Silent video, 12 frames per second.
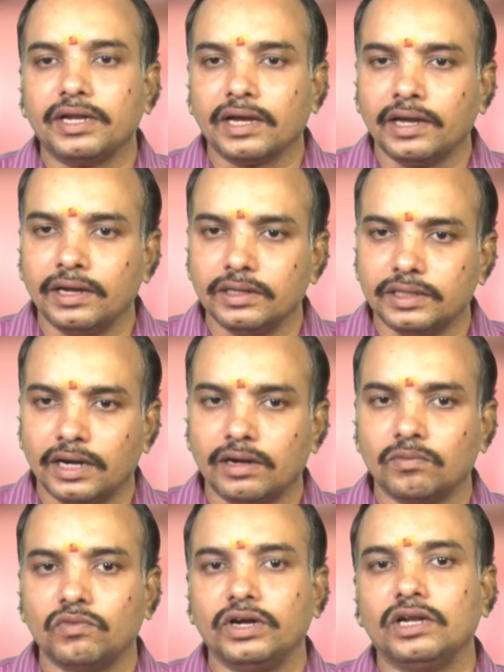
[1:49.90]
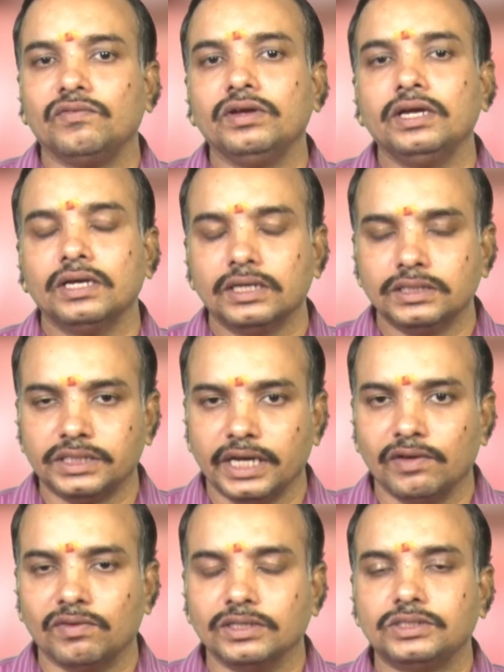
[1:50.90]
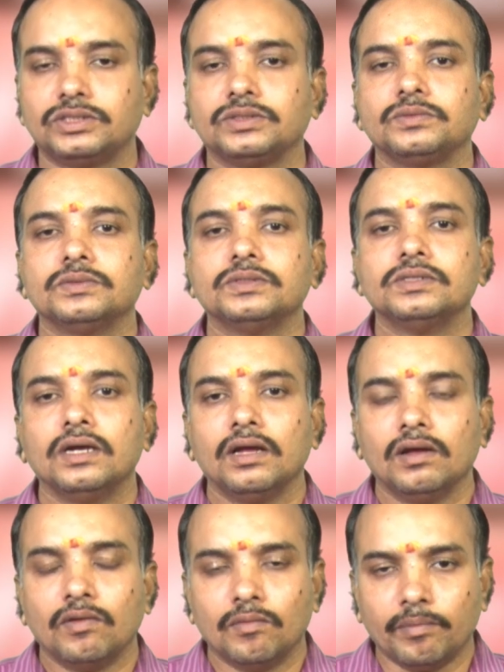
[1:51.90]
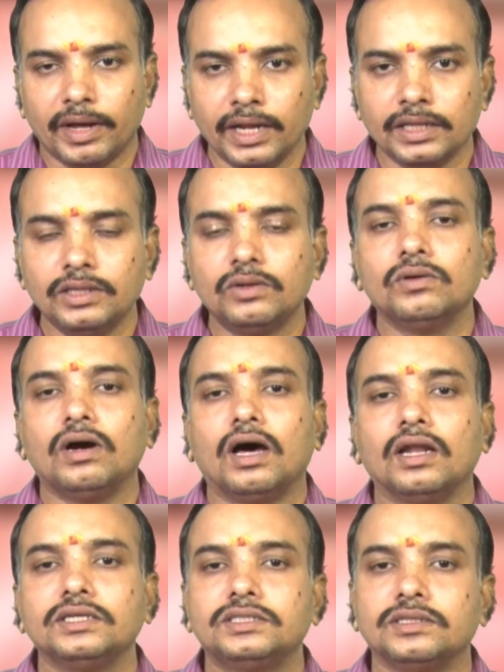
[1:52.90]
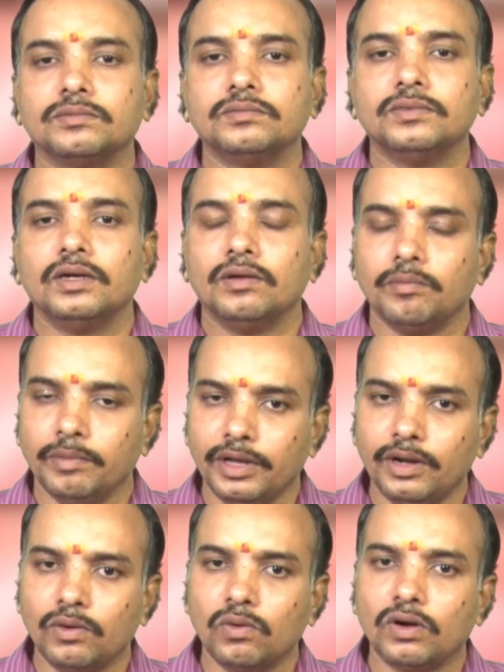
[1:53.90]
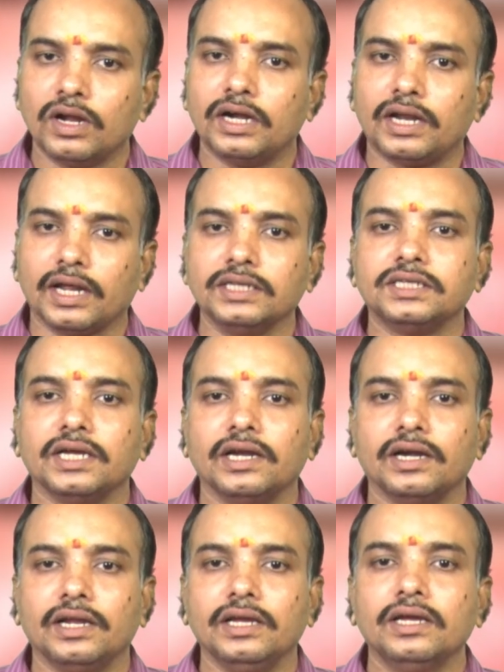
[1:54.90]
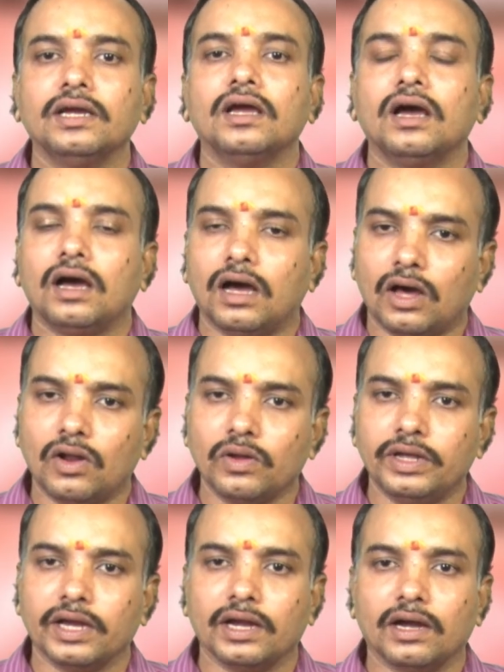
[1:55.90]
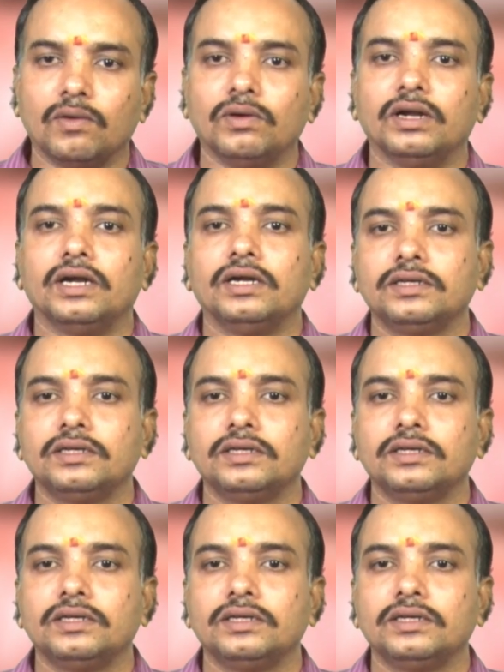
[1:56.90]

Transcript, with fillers: మిఠాయిని తినడం వంటివి చేయవచ్చు మరి ఎందుకు ఆలస్యం మీరు కూడా ట్రై చేయండి ఆరోగ్యంగా ఉండండి